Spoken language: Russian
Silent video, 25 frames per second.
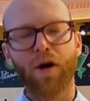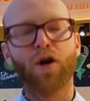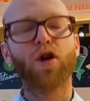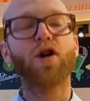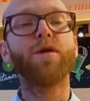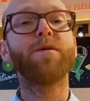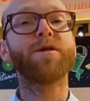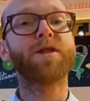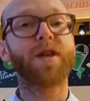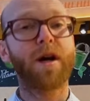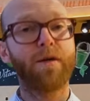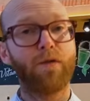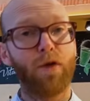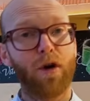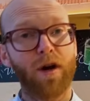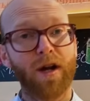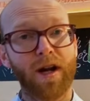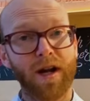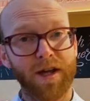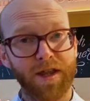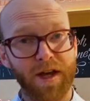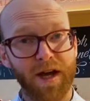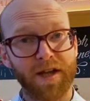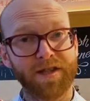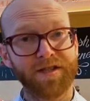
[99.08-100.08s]
Кроме того,
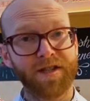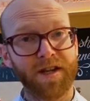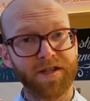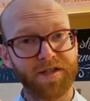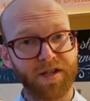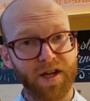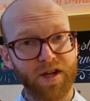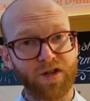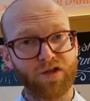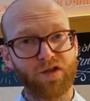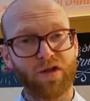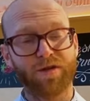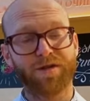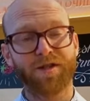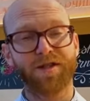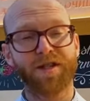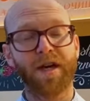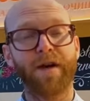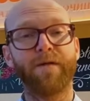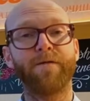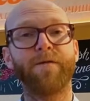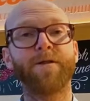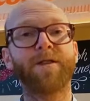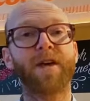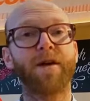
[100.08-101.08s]
гранат содержит в своем
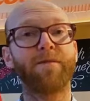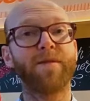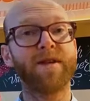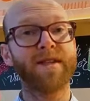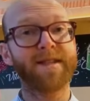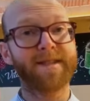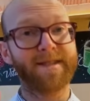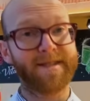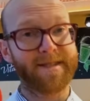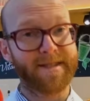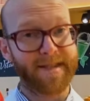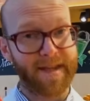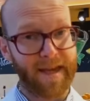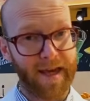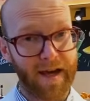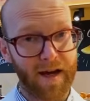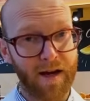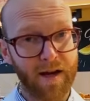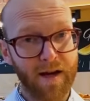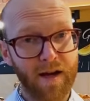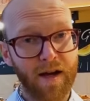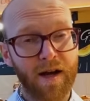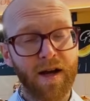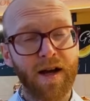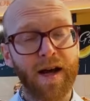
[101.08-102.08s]
составе витамин
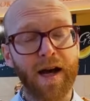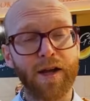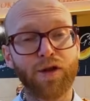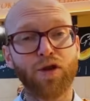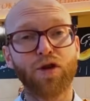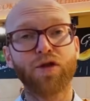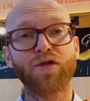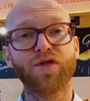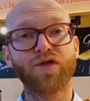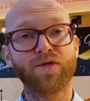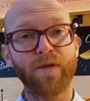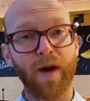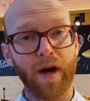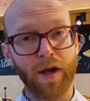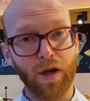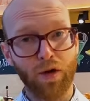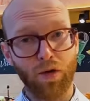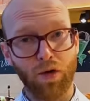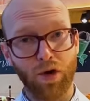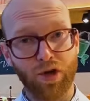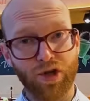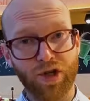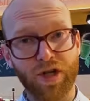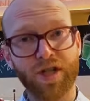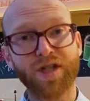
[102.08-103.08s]
С, который в
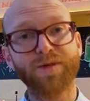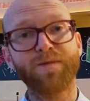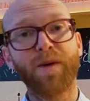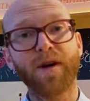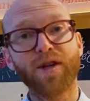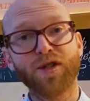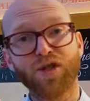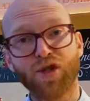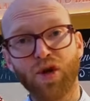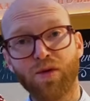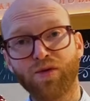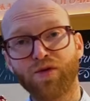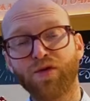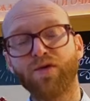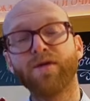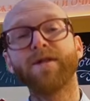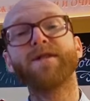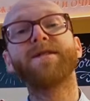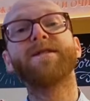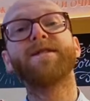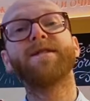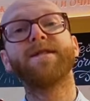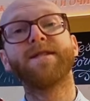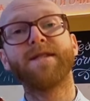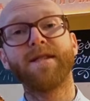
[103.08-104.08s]
свою очередь
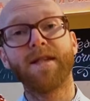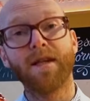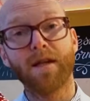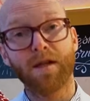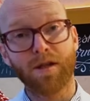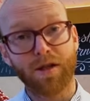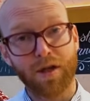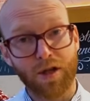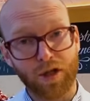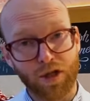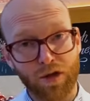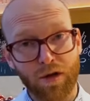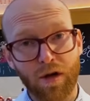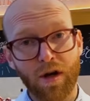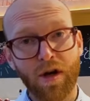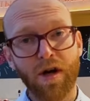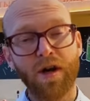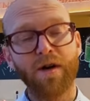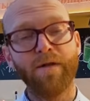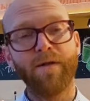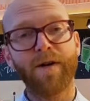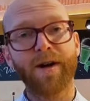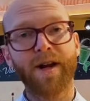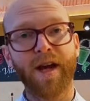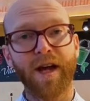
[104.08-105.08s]
способствует синтезу
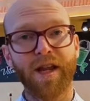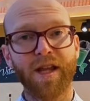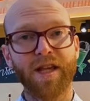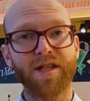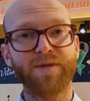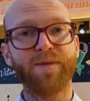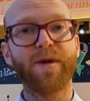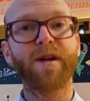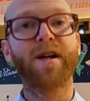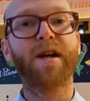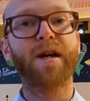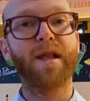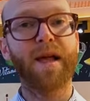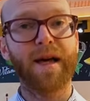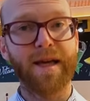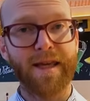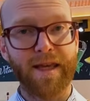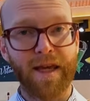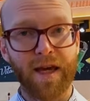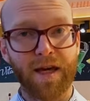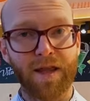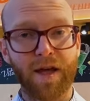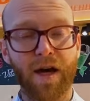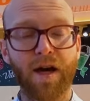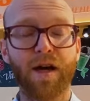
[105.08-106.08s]
в организме
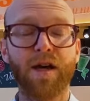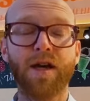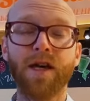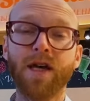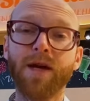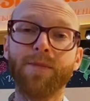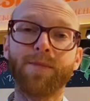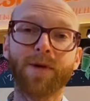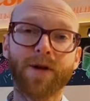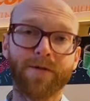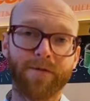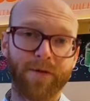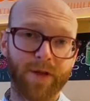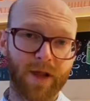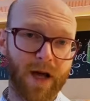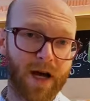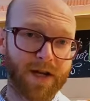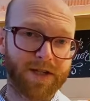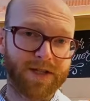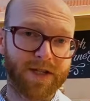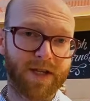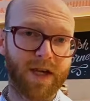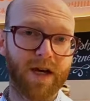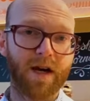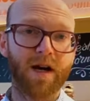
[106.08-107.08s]
коллагена и
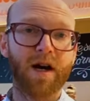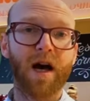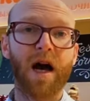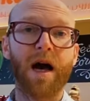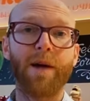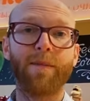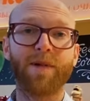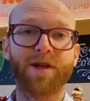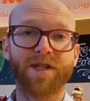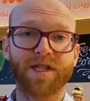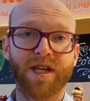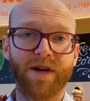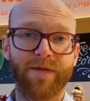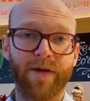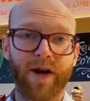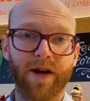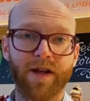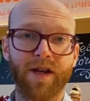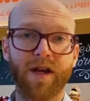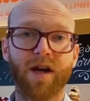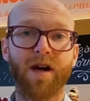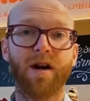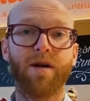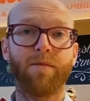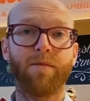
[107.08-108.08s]
профилактике образования